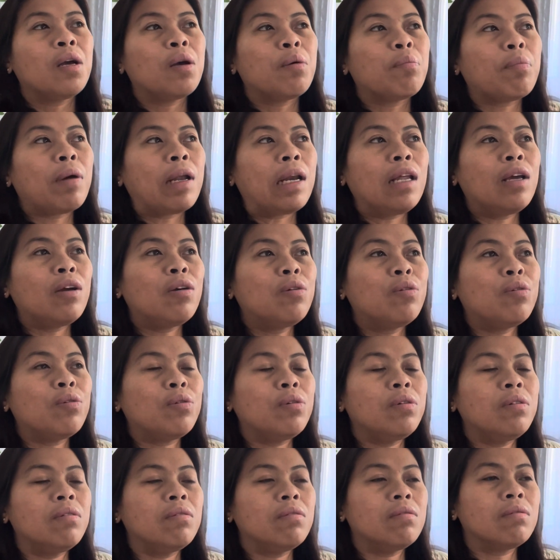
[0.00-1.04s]
palihog og
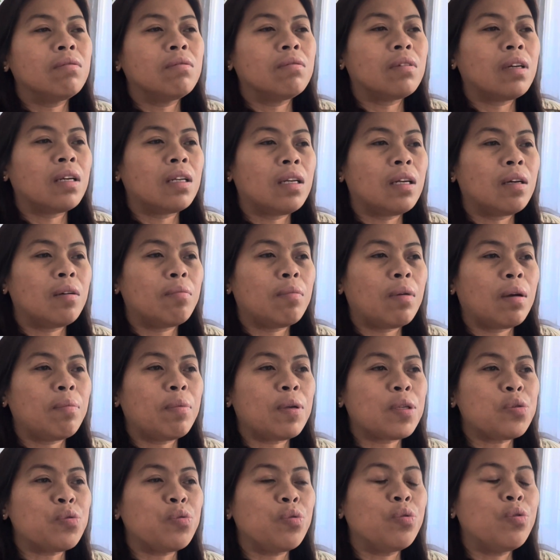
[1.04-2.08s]
kanang
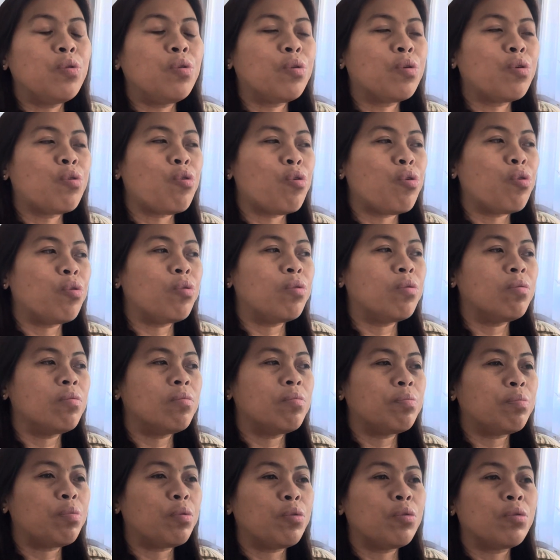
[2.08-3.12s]
magpasugo ko og
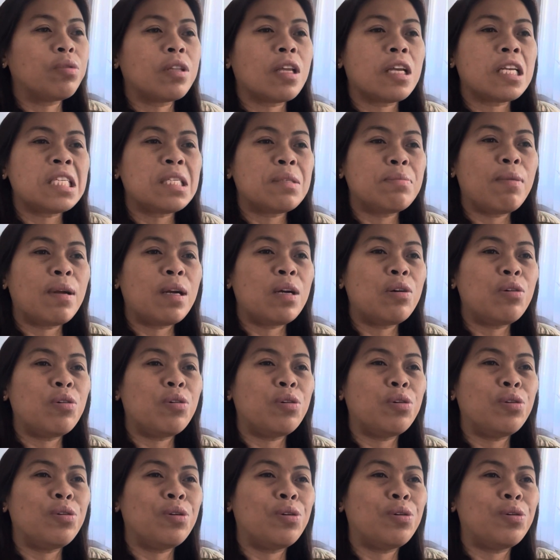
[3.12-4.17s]
prutas
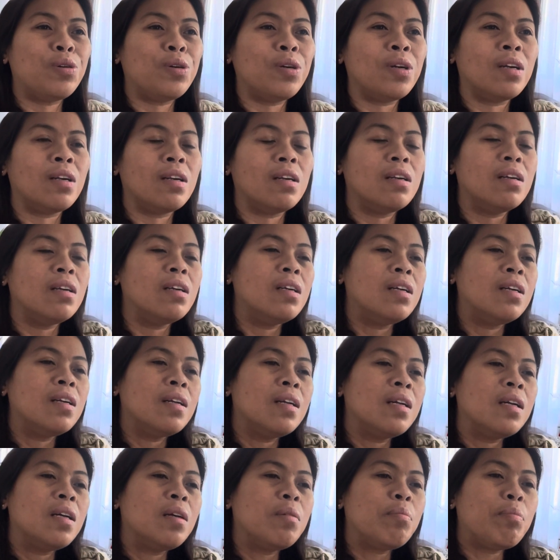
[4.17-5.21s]
baron or
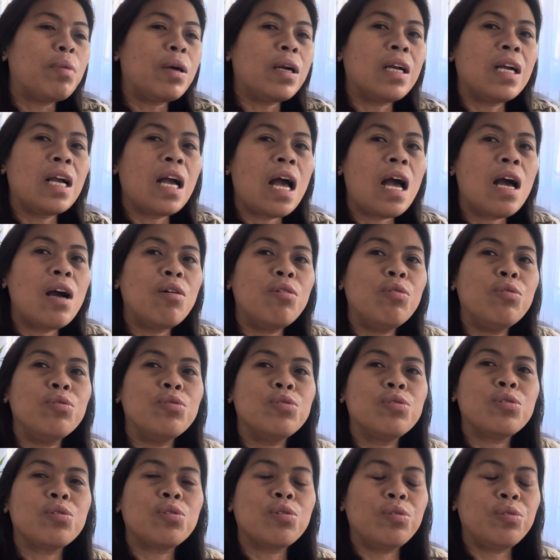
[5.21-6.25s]
pagkaon
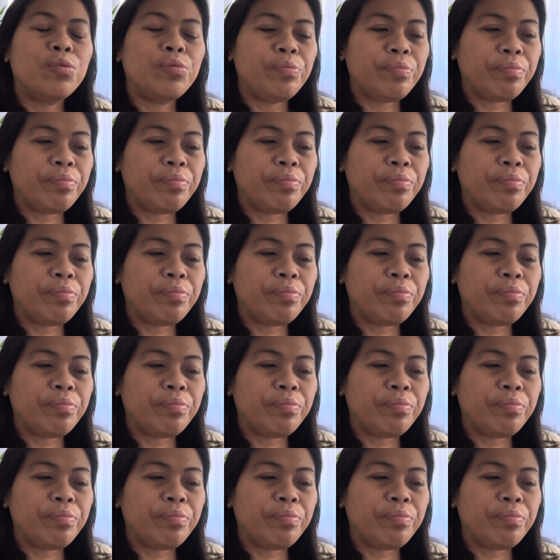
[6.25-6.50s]
so